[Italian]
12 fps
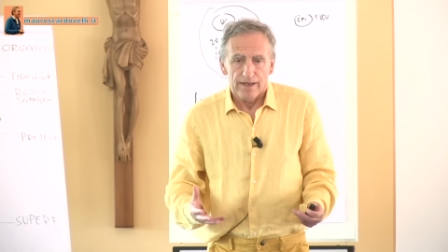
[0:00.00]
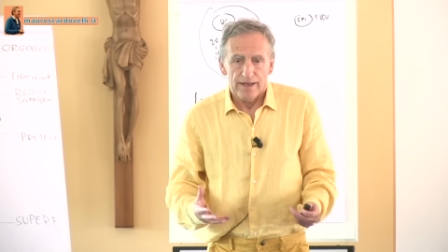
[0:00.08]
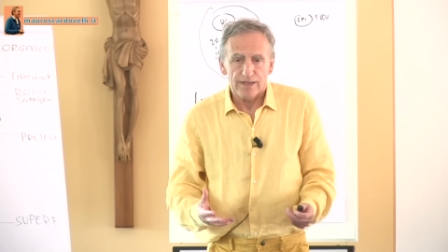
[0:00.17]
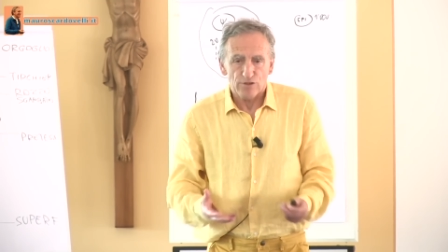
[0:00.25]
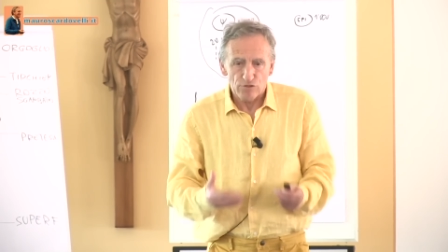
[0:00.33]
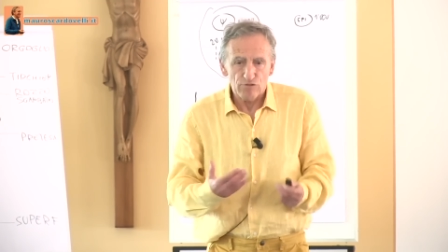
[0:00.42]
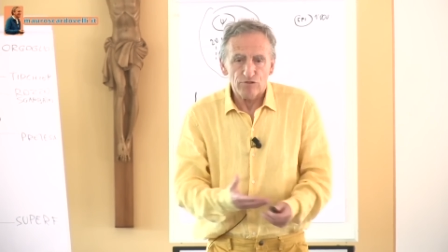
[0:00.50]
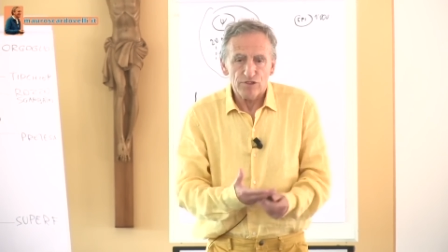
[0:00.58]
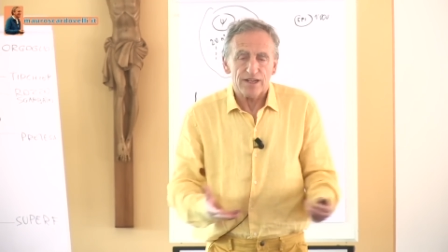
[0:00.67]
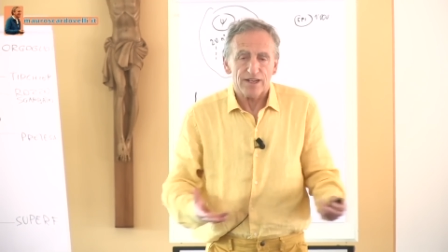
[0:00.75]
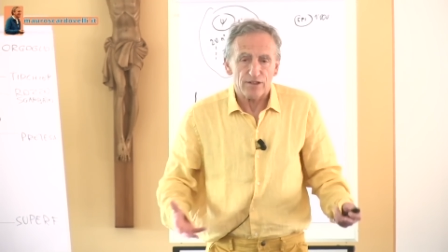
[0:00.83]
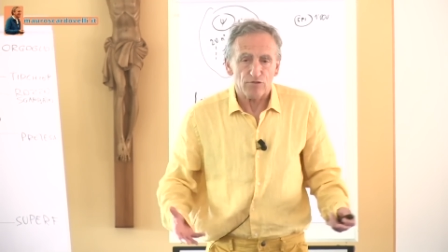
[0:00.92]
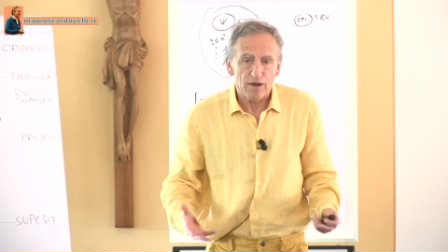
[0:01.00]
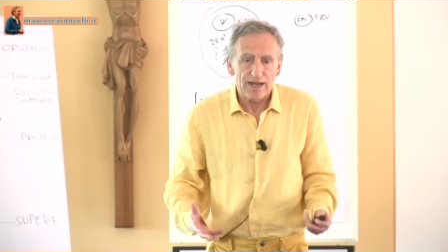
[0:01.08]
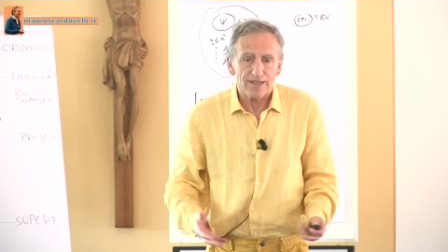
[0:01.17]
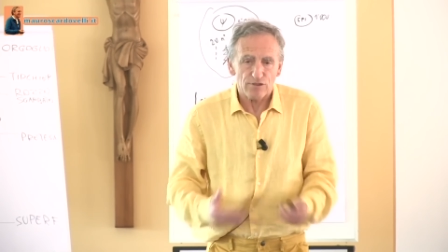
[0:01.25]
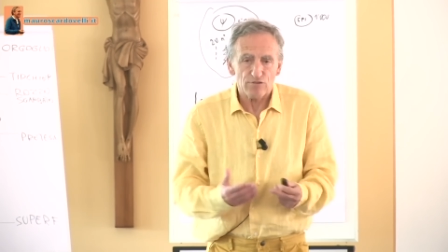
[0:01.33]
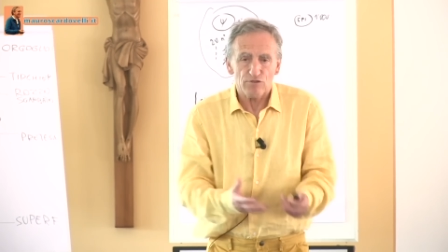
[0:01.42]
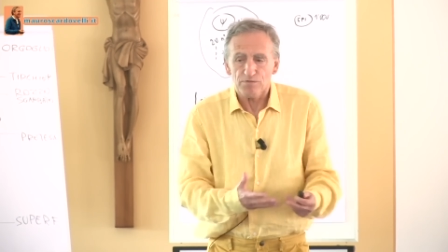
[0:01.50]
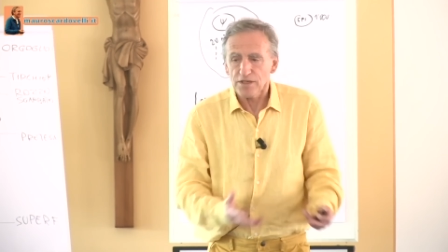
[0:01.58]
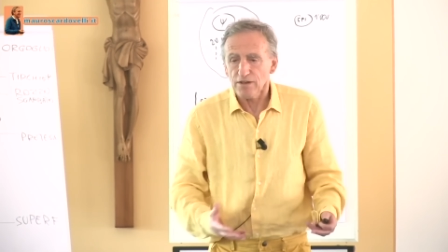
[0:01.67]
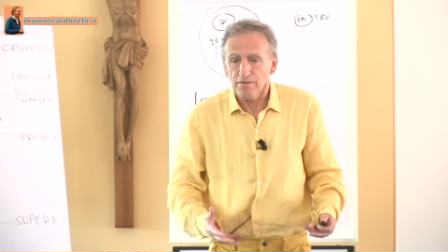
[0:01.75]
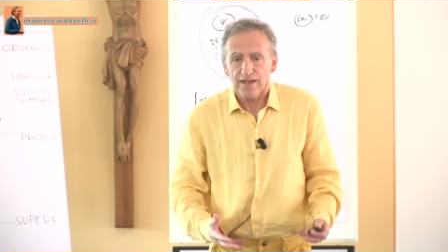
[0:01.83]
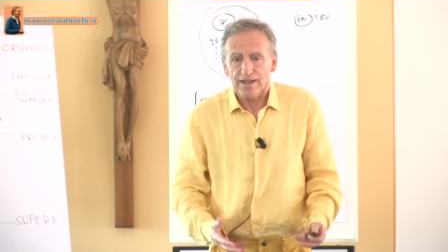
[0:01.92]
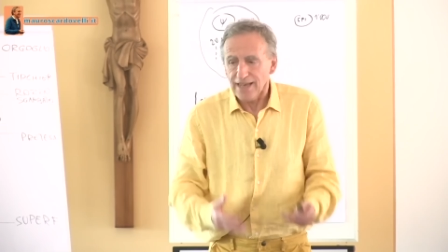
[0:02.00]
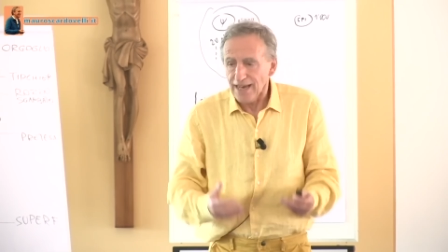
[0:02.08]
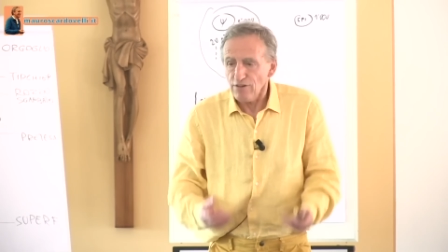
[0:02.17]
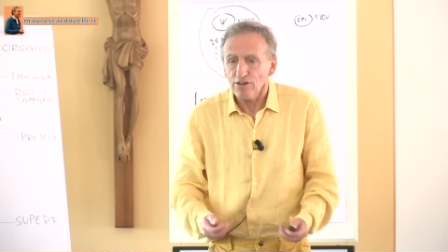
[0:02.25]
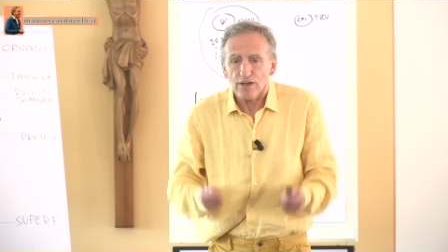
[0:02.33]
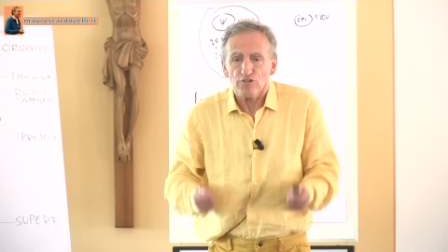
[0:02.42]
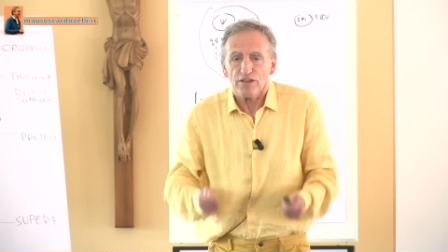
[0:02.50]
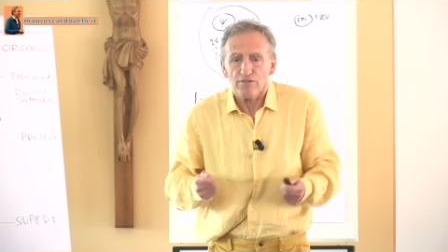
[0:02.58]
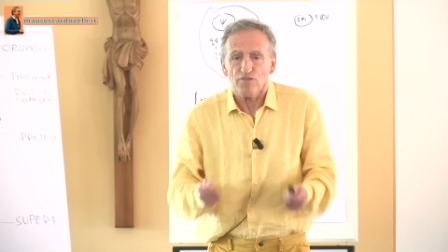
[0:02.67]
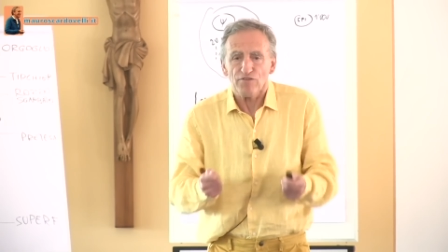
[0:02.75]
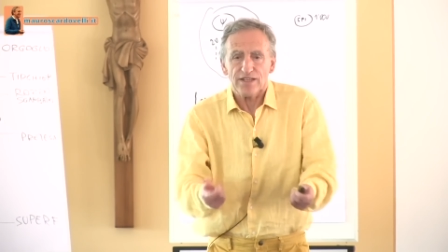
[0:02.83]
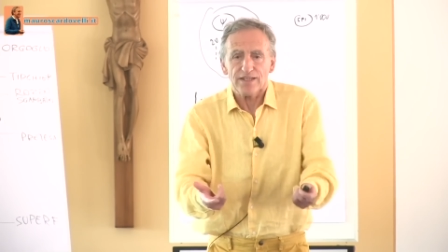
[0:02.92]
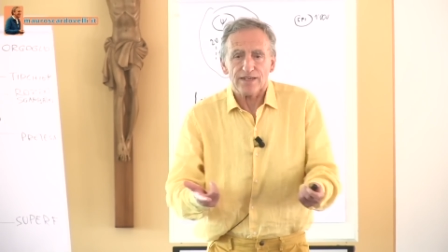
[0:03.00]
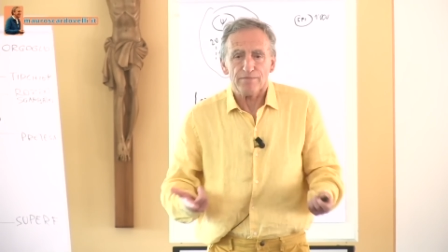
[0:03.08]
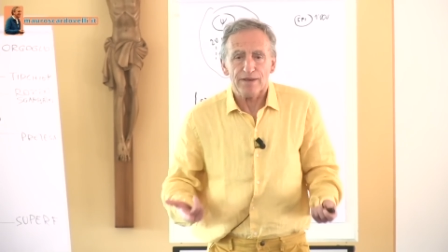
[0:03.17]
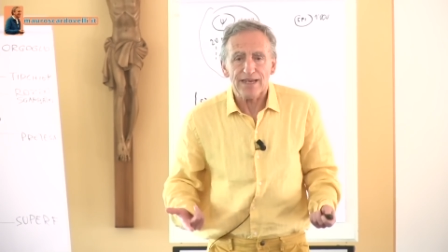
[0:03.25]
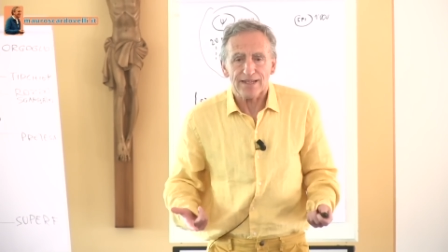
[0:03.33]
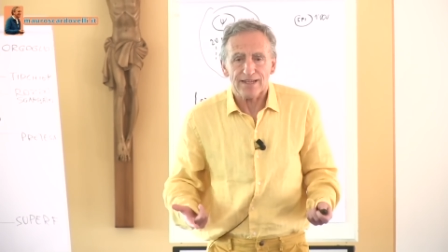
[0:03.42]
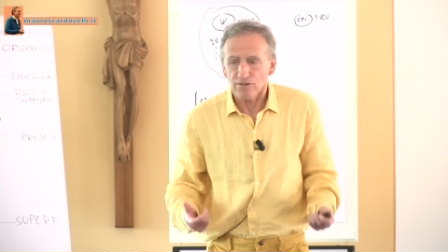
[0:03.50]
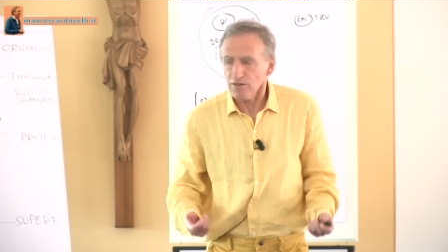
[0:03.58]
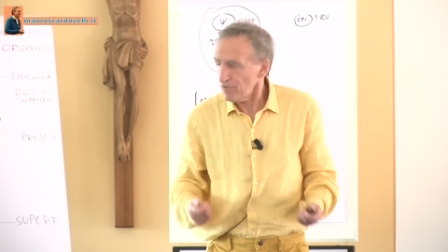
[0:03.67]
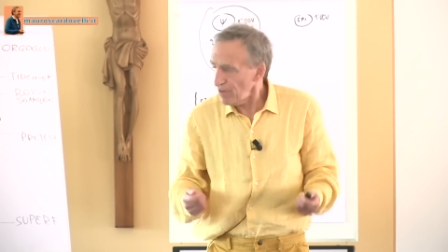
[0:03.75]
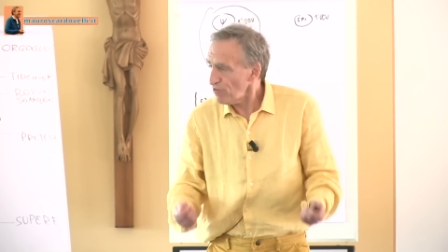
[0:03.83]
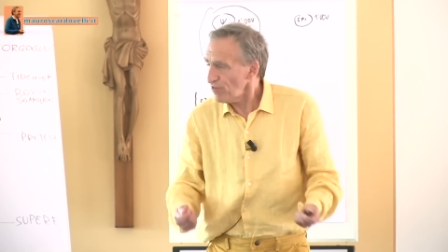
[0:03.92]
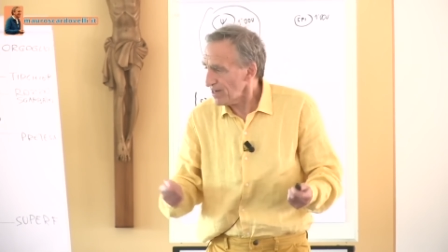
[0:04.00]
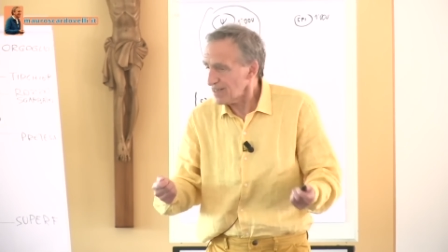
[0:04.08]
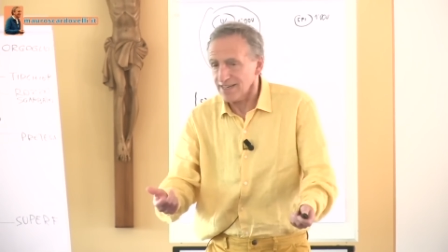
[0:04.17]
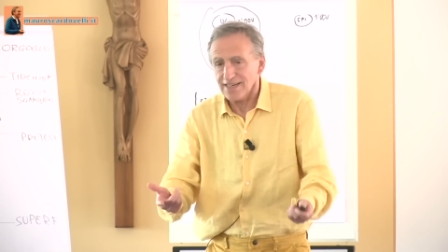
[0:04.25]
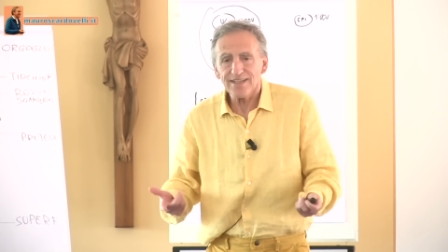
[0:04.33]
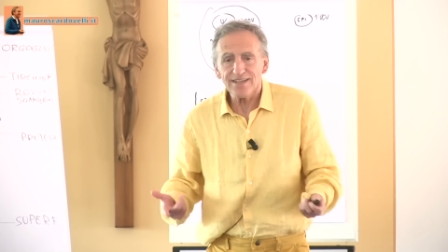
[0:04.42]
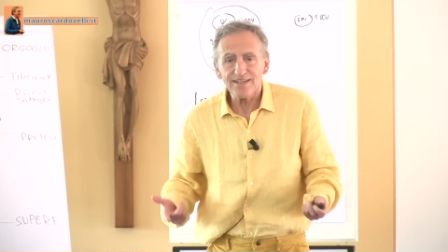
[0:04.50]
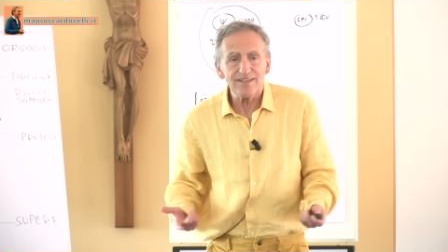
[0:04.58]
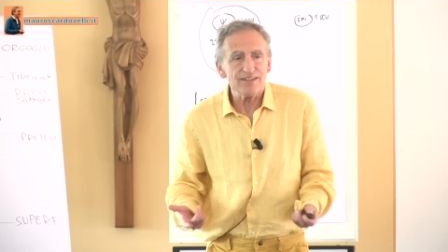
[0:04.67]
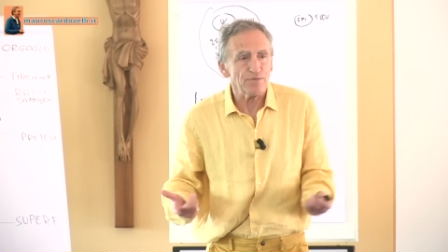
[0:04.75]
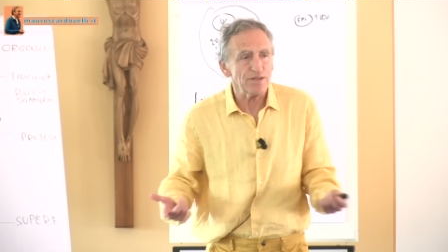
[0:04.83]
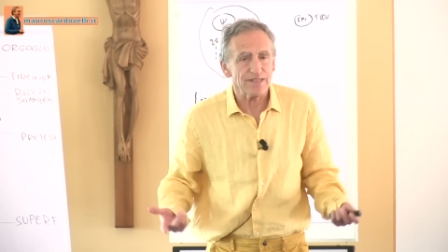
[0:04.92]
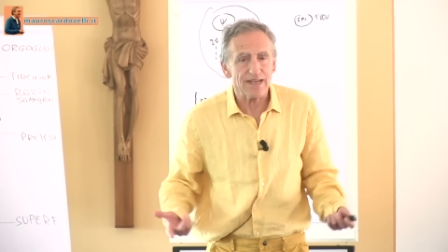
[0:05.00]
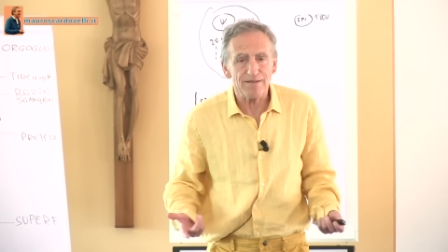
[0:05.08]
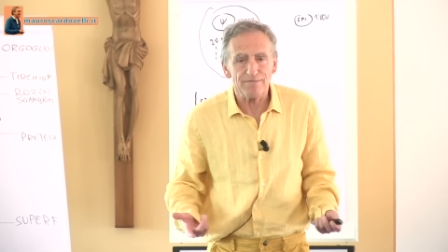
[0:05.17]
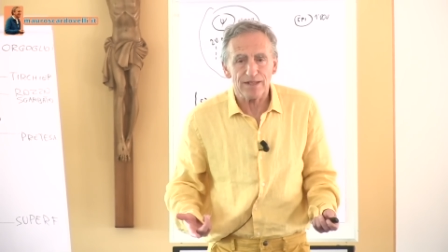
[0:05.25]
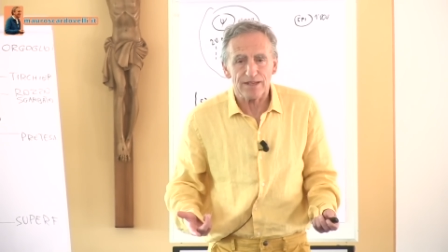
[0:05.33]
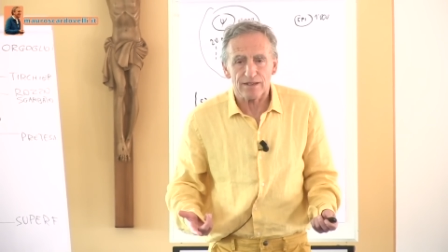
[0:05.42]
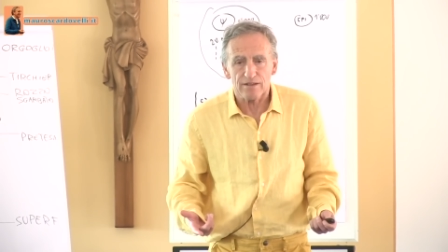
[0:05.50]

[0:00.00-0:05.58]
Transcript: e sono intellettuale, sono psicologo. È chiaro che lo devo vendere bene, lo devo far credere indispensabile.